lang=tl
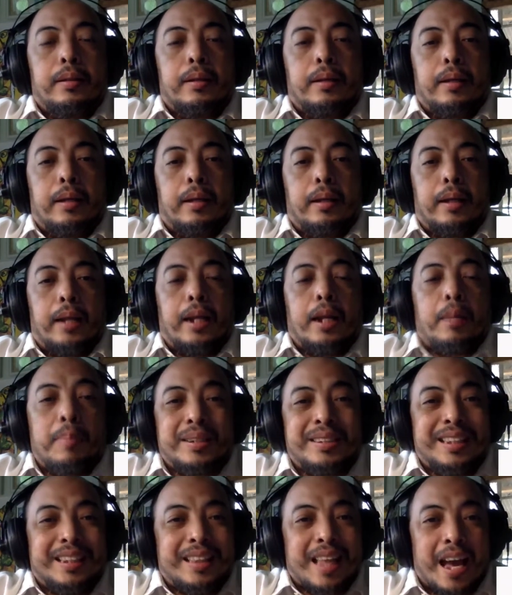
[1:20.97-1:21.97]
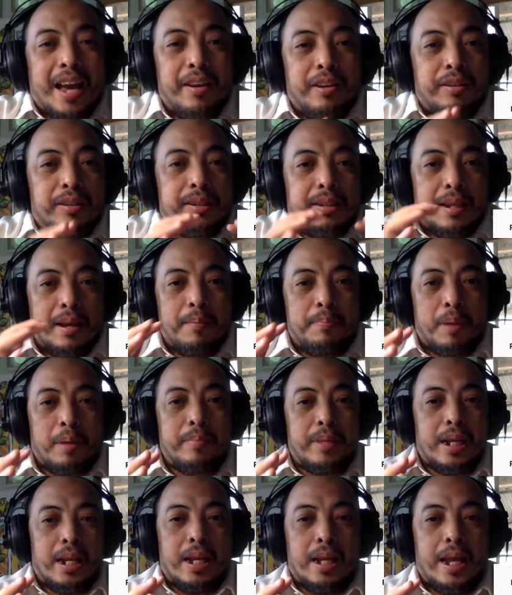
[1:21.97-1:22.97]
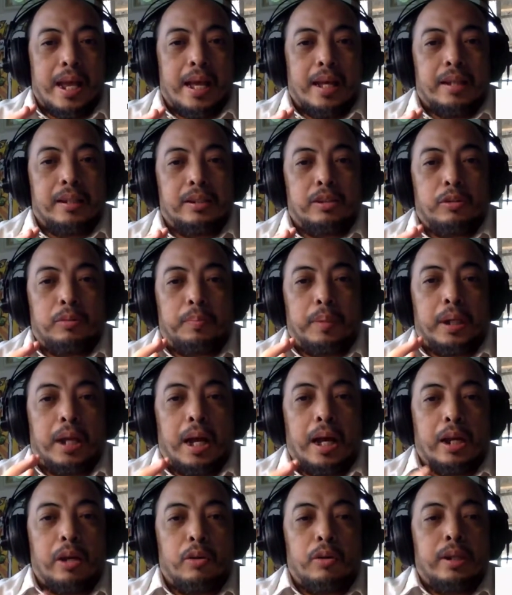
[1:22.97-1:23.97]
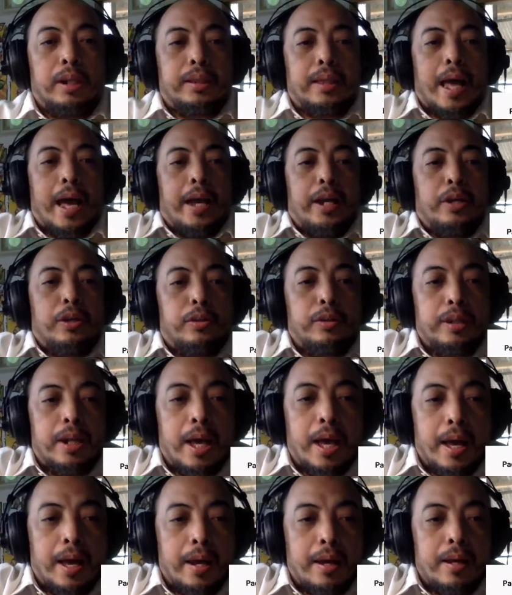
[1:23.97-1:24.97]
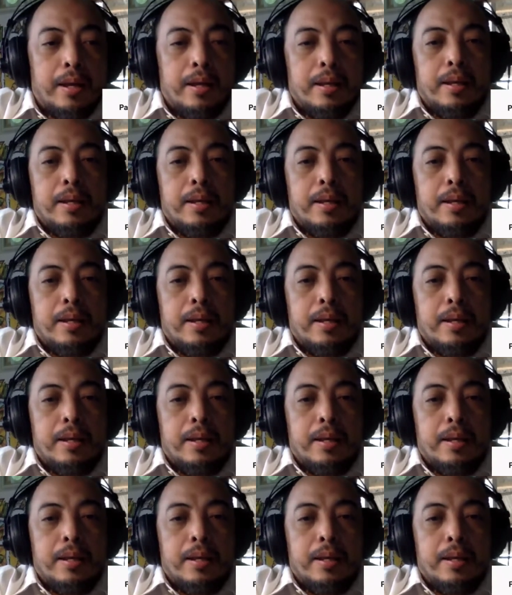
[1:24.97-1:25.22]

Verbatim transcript: uh, lalabas na tayo sa pamilya. So, pagkakaroon na tayo ng